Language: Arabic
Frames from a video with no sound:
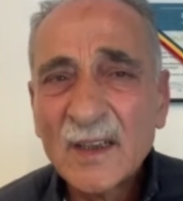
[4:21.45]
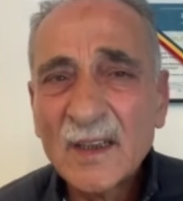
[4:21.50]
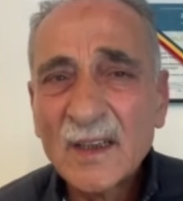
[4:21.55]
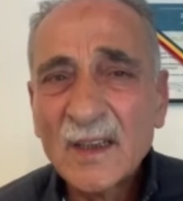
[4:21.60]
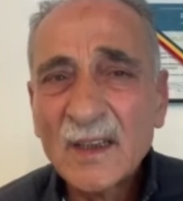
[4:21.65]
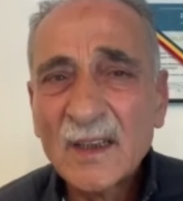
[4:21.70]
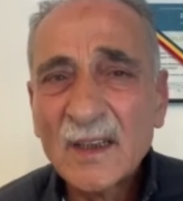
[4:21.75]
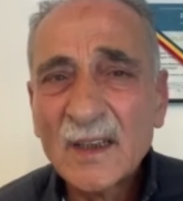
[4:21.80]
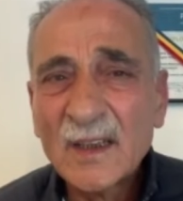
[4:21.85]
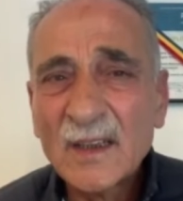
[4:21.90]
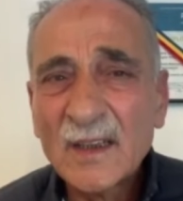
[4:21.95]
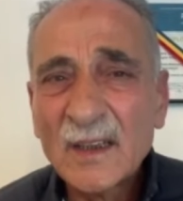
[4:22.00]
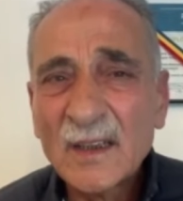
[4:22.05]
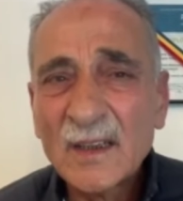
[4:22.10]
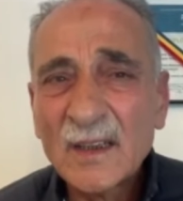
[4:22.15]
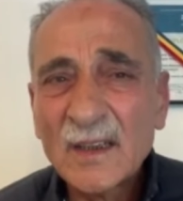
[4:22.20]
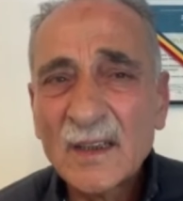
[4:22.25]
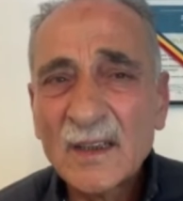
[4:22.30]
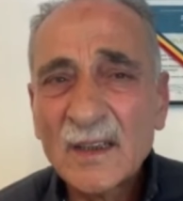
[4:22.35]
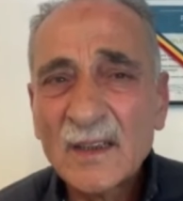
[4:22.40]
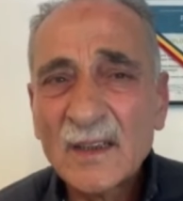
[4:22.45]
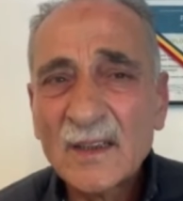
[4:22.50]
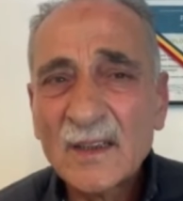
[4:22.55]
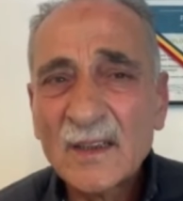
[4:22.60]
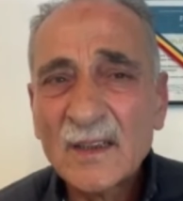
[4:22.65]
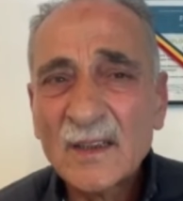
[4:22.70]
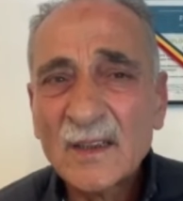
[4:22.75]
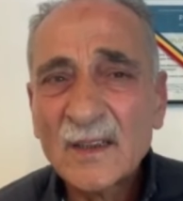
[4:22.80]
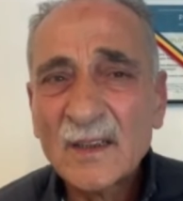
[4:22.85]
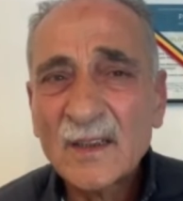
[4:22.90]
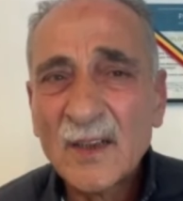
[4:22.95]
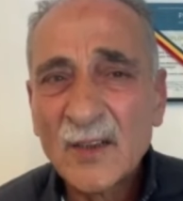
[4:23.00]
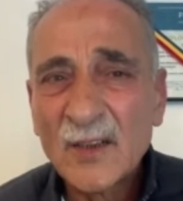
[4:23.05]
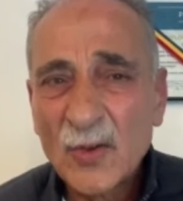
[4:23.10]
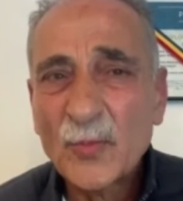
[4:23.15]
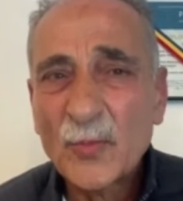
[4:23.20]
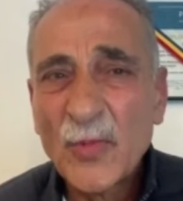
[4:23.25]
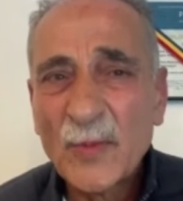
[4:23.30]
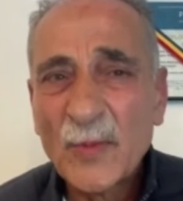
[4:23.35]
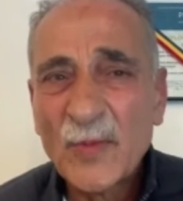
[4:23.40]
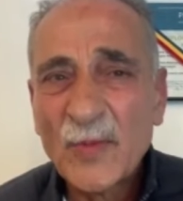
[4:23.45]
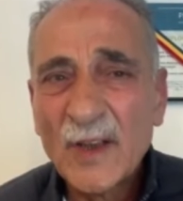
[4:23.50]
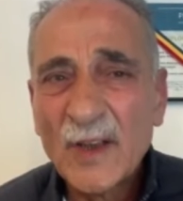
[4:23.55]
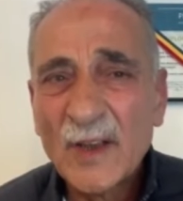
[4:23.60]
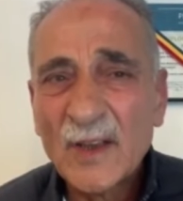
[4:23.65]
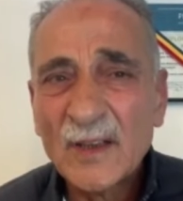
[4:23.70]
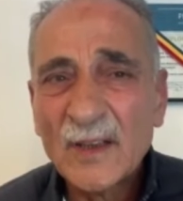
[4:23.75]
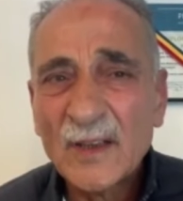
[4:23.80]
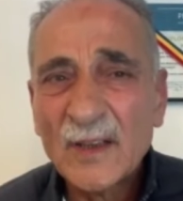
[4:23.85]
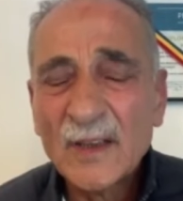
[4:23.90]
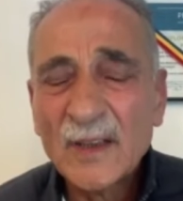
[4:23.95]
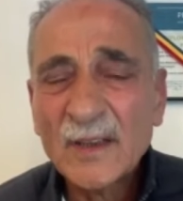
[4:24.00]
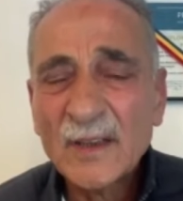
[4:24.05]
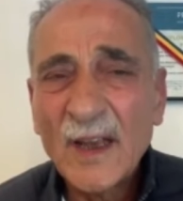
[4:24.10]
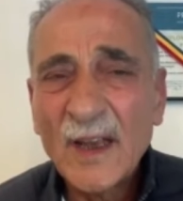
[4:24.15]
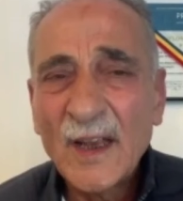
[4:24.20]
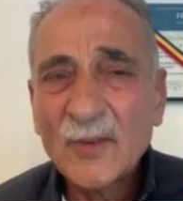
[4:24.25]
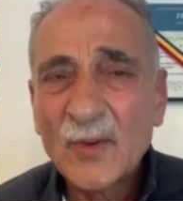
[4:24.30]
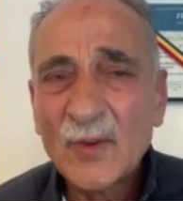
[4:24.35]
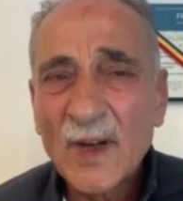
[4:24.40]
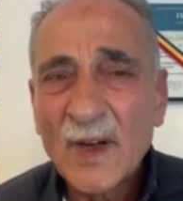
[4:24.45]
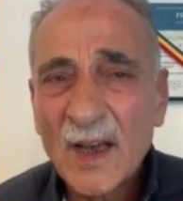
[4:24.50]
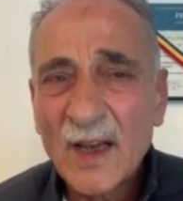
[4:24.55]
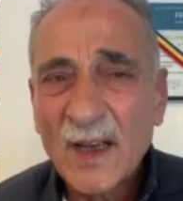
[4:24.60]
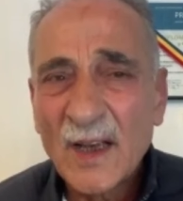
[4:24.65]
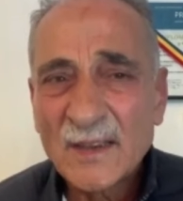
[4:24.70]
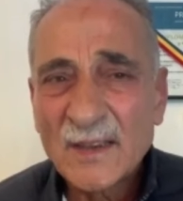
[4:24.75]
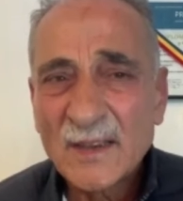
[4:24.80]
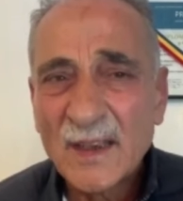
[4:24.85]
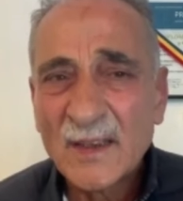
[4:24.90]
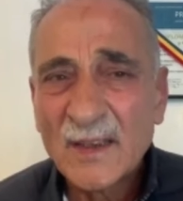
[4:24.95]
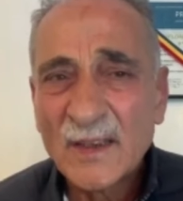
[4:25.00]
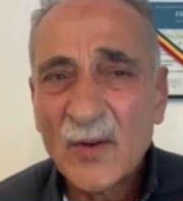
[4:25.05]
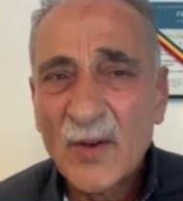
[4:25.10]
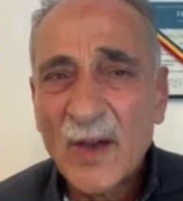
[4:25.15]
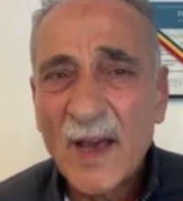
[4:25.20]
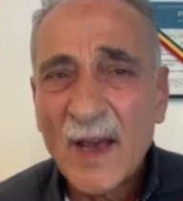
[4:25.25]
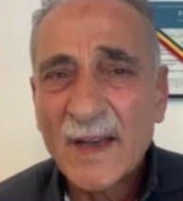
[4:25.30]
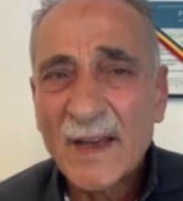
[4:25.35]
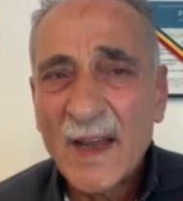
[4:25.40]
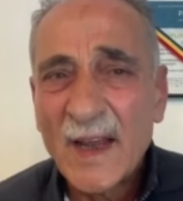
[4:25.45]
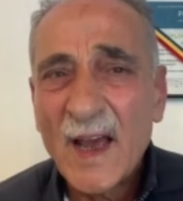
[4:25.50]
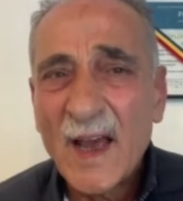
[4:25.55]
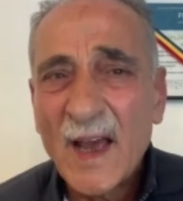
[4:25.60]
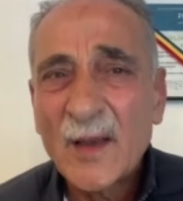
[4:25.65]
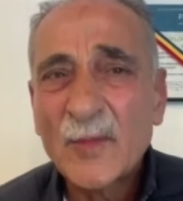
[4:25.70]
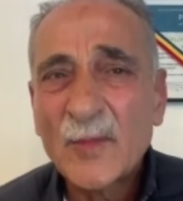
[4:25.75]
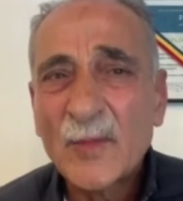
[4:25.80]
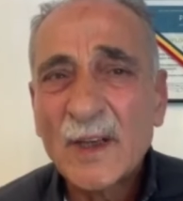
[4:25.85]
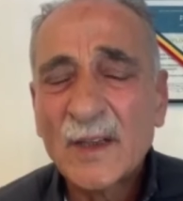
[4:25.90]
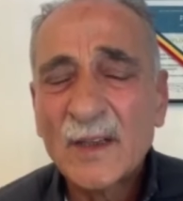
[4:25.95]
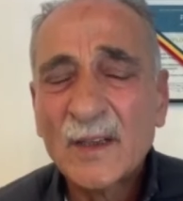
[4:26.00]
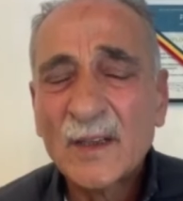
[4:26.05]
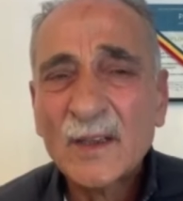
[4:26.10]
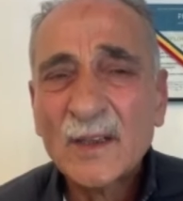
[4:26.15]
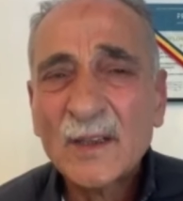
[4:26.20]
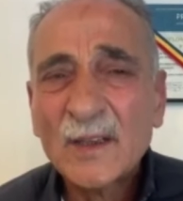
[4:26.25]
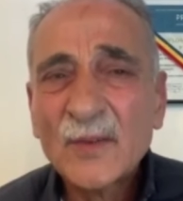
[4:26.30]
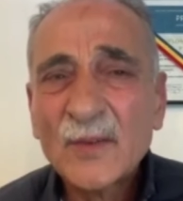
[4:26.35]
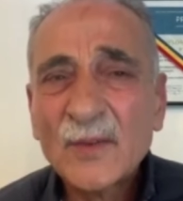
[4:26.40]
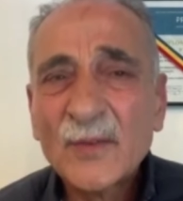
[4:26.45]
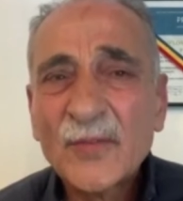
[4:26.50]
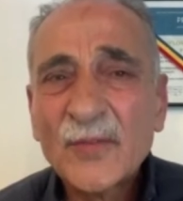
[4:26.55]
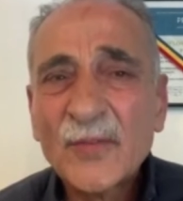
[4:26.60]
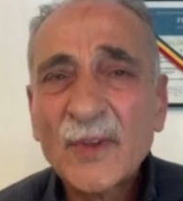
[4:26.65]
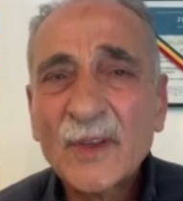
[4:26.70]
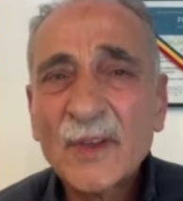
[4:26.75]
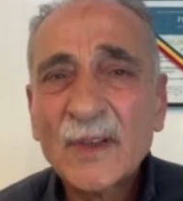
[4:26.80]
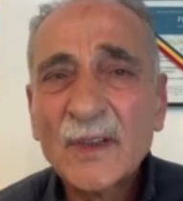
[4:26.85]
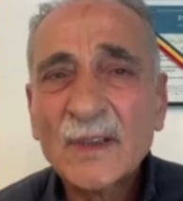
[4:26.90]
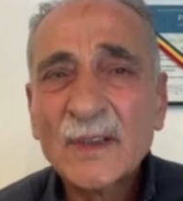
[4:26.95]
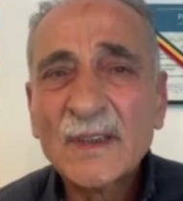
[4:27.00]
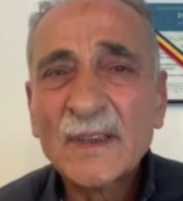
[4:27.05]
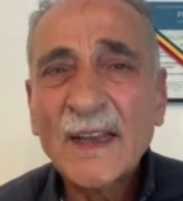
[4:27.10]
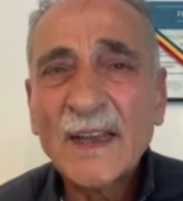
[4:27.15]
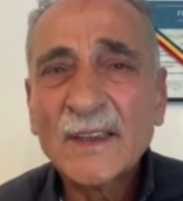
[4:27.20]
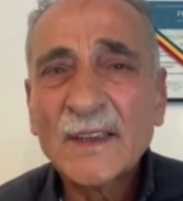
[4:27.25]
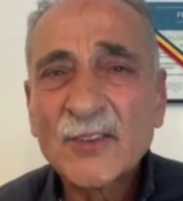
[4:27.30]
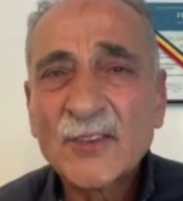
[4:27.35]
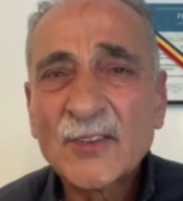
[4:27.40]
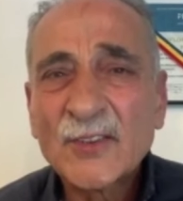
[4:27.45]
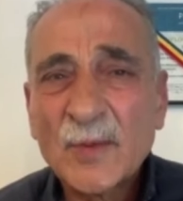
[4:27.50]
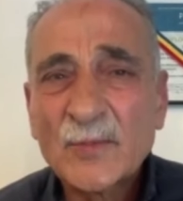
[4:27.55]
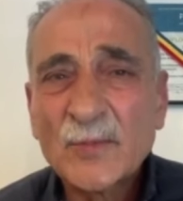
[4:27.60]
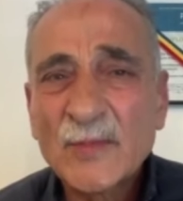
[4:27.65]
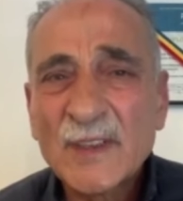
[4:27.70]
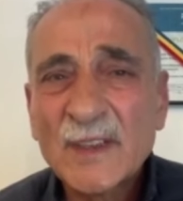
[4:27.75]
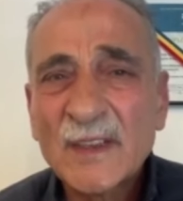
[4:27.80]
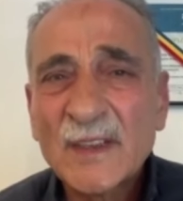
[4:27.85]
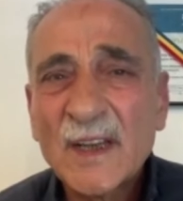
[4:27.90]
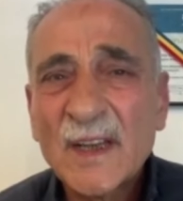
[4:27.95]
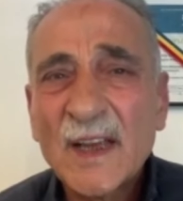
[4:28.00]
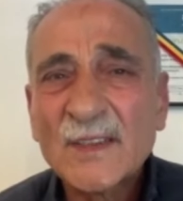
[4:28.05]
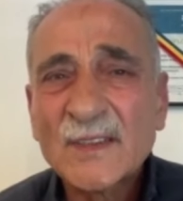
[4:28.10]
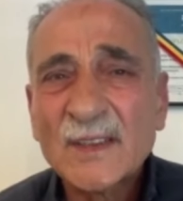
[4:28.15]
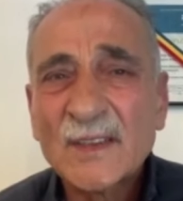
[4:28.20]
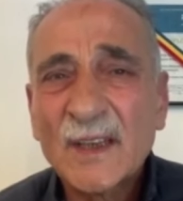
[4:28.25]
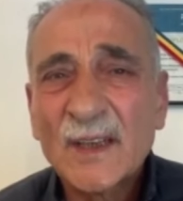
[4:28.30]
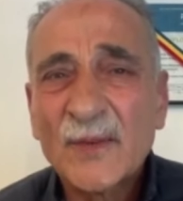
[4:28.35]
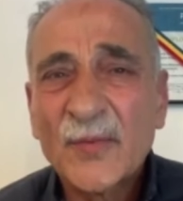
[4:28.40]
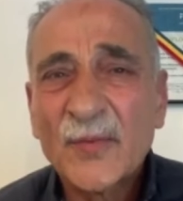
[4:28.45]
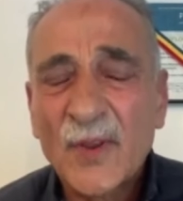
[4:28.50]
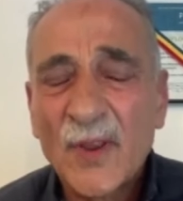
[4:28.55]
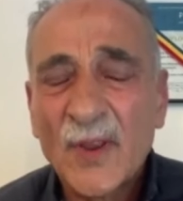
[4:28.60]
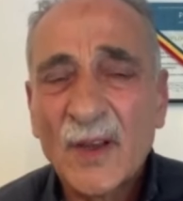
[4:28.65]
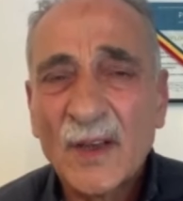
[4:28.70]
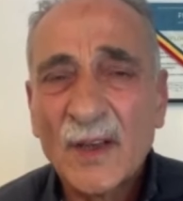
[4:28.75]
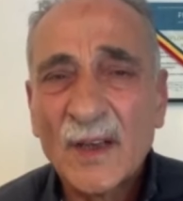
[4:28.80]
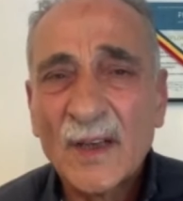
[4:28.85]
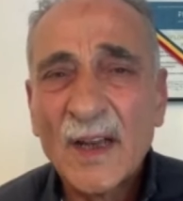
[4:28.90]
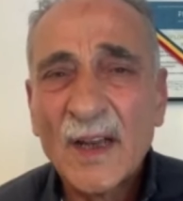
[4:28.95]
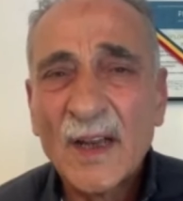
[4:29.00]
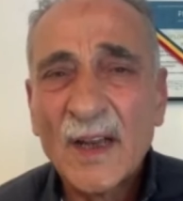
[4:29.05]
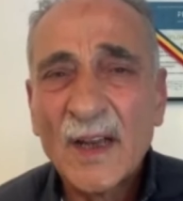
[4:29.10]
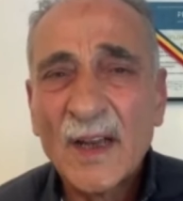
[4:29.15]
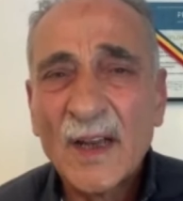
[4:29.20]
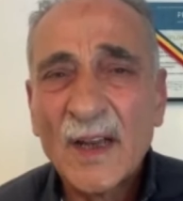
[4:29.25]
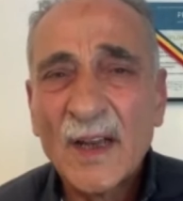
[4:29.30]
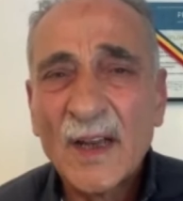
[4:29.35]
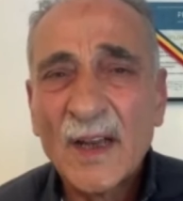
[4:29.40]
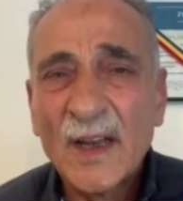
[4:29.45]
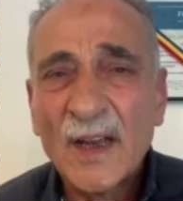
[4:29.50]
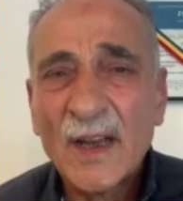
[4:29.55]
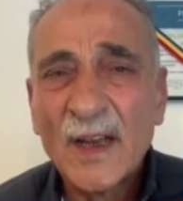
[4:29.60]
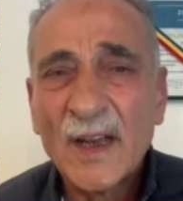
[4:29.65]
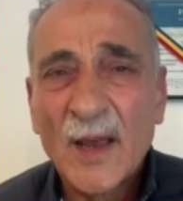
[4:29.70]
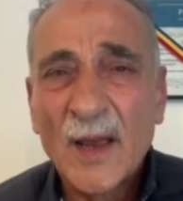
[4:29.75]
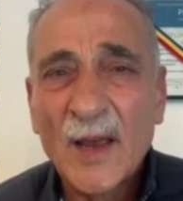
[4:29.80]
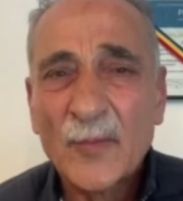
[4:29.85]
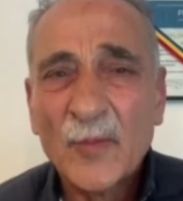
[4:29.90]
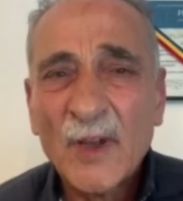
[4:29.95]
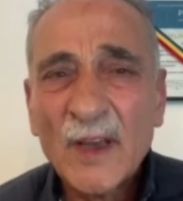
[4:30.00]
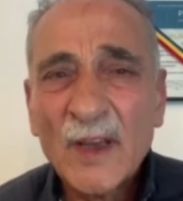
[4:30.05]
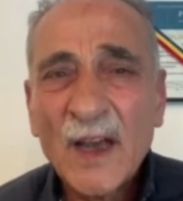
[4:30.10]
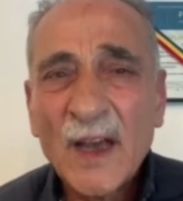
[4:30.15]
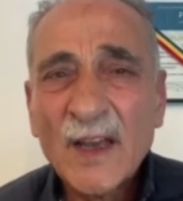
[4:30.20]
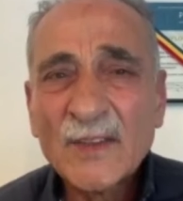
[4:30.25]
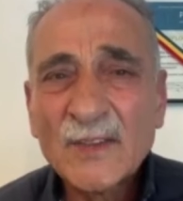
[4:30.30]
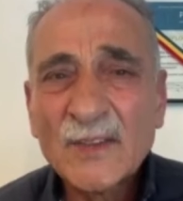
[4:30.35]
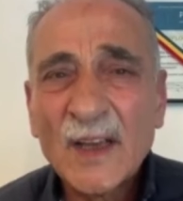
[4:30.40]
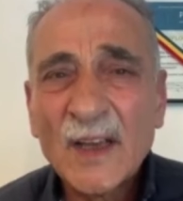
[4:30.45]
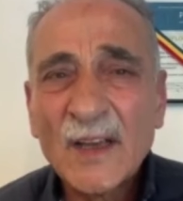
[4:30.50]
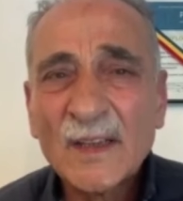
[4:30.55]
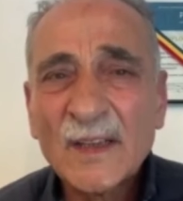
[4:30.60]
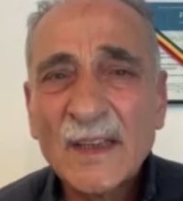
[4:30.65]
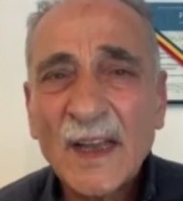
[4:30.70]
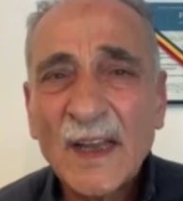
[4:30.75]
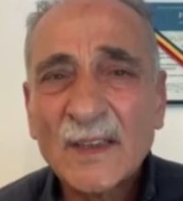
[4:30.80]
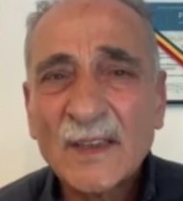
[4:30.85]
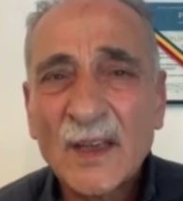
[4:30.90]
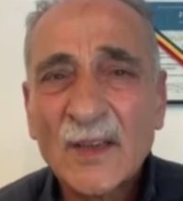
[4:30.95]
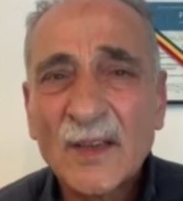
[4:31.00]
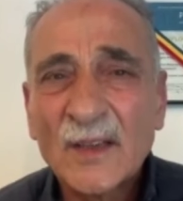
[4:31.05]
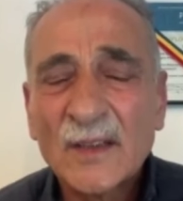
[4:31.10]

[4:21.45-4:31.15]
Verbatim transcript: آه، لربما نحن رخصنا الدواء انا اعمل في تحت الشمس لا اشتغل في الظل لا اشتغل في الظلام اشتغل تحت